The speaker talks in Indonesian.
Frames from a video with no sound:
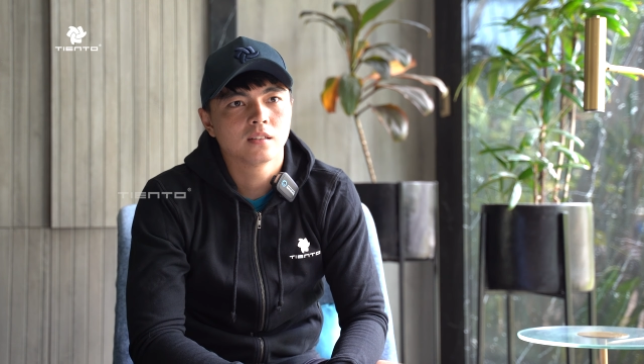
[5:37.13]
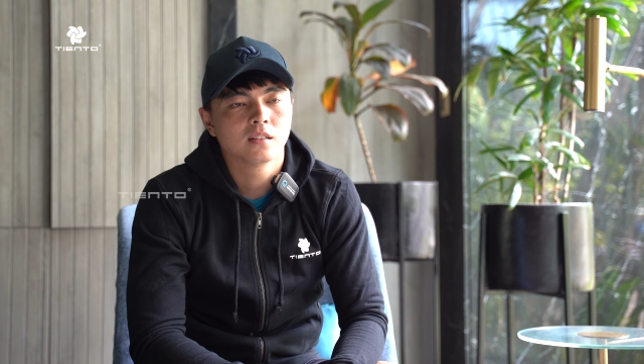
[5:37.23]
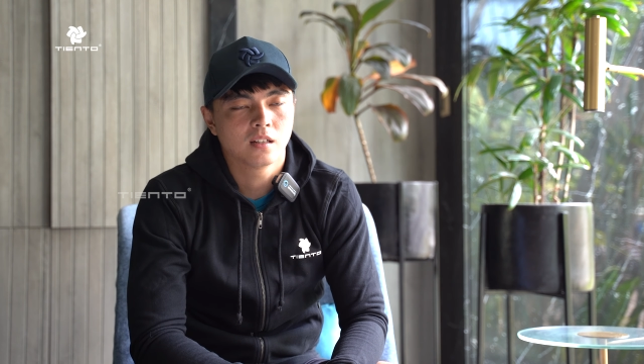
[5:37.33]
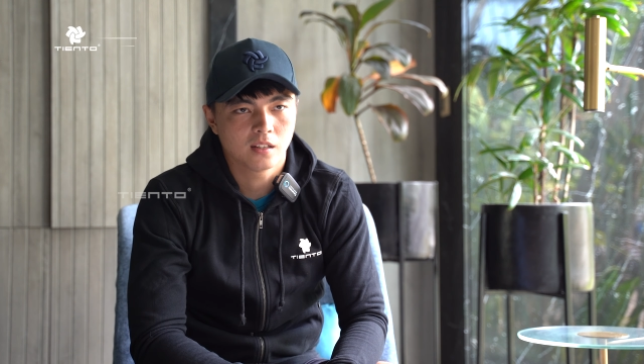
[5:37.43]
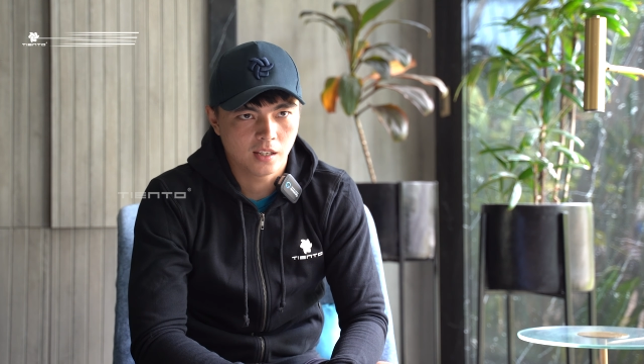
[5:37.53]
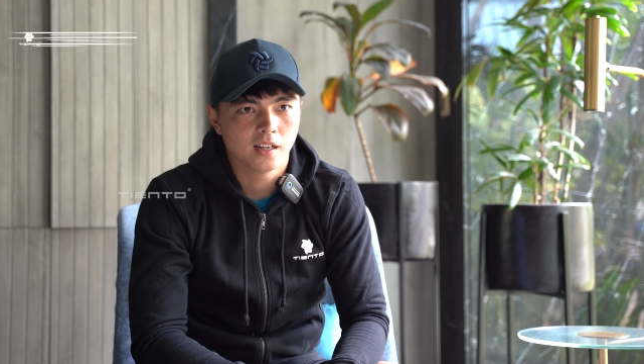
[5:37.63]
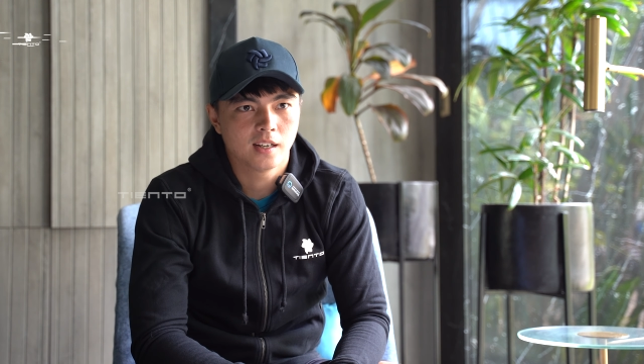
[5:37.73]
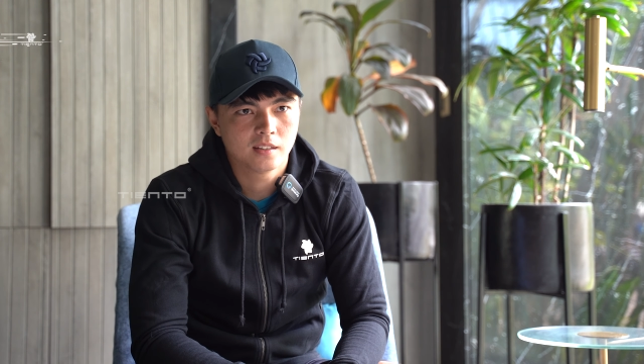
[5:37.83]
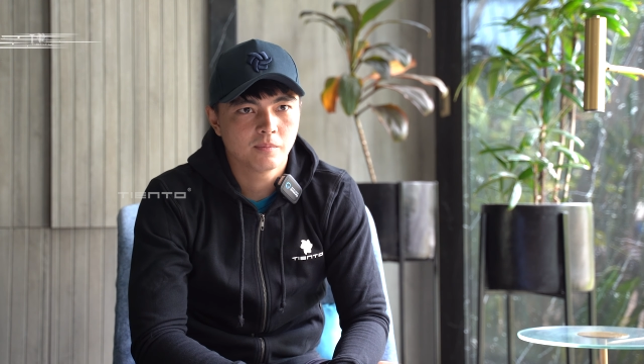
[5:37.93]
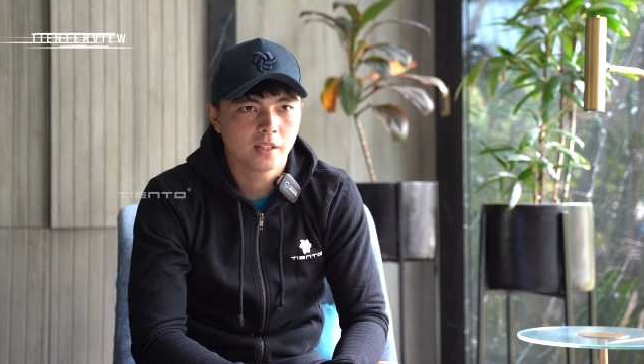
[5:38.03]
di kandang
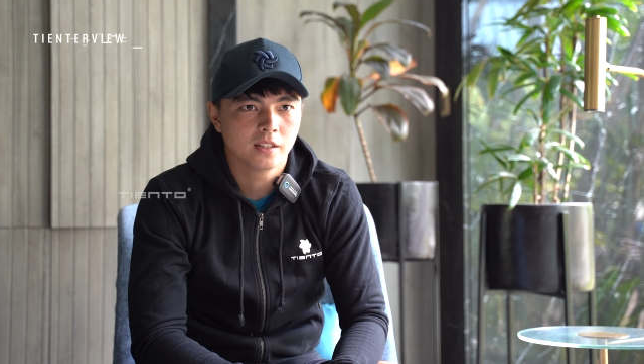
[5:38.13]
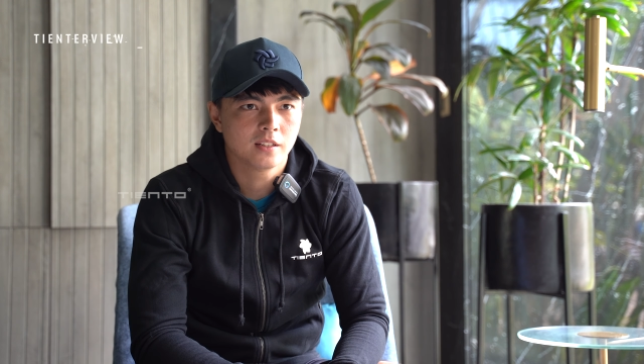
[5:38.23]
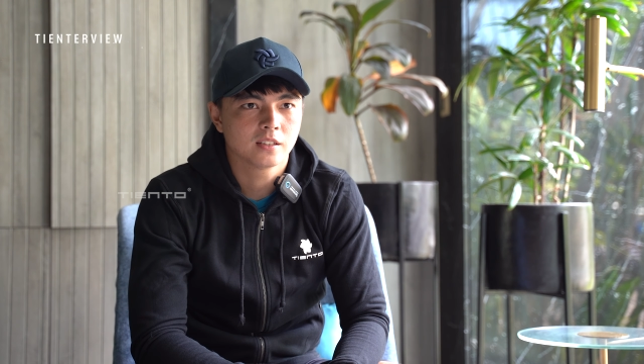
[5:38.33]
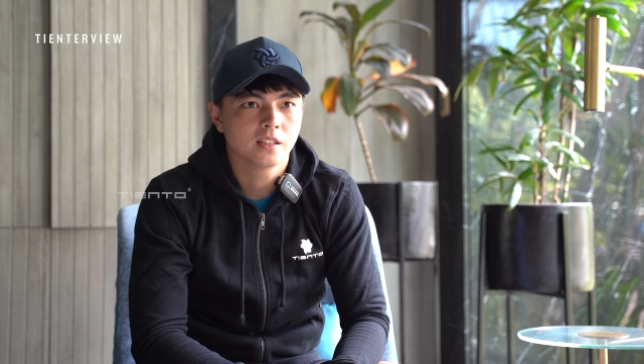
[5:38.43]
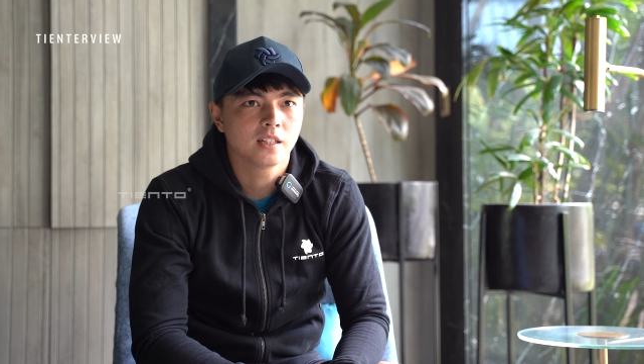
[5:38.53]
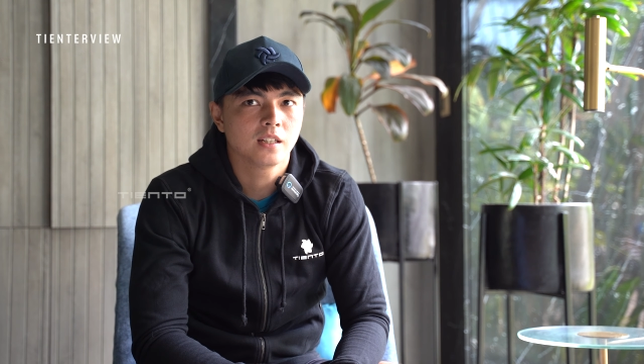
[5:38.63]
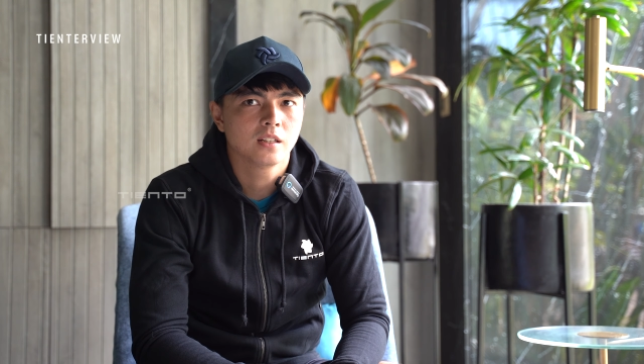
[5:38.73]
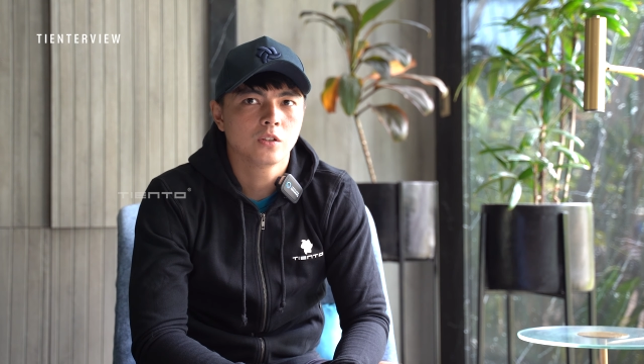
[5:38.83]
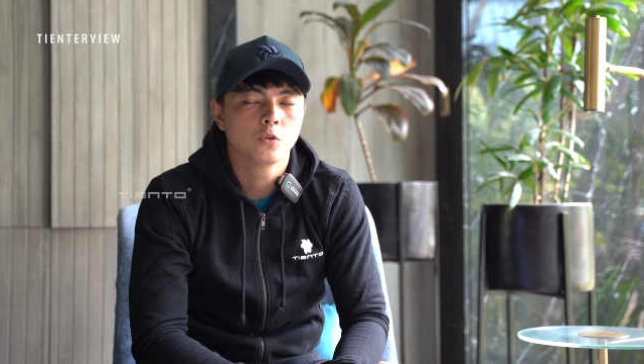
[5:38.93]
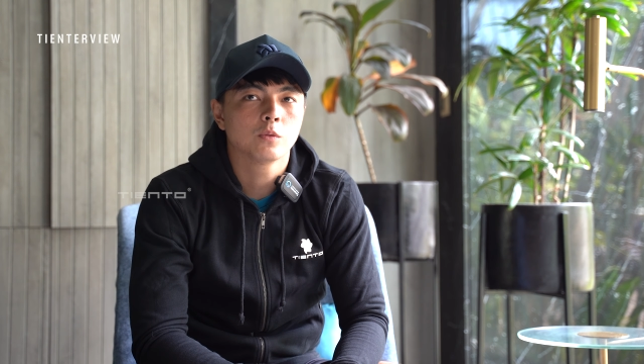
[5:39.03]
iya main di segiri
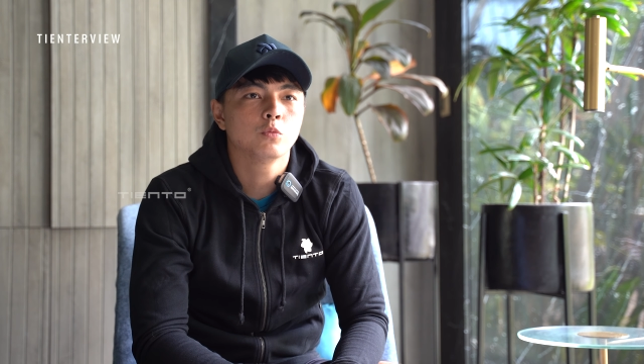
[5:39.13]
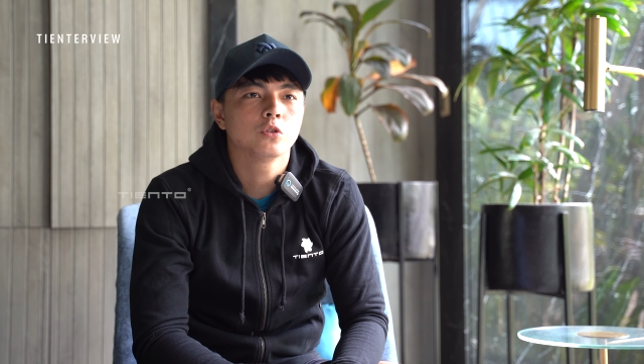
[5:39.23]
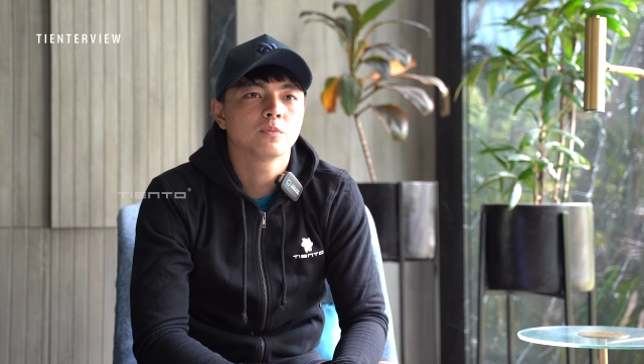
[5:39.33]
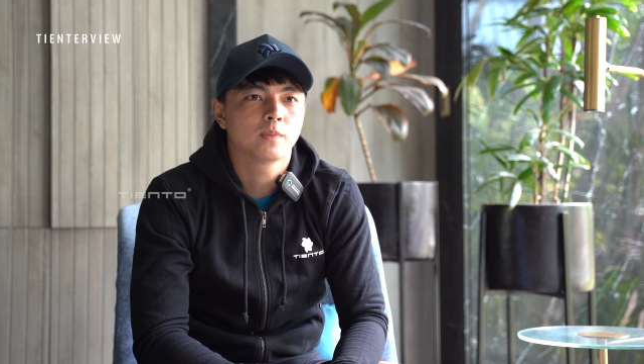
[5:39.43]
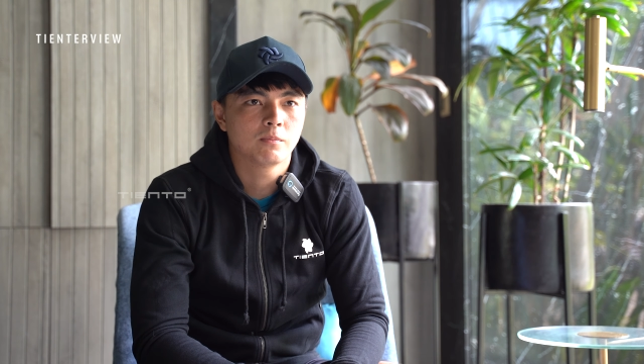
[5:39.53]
2019,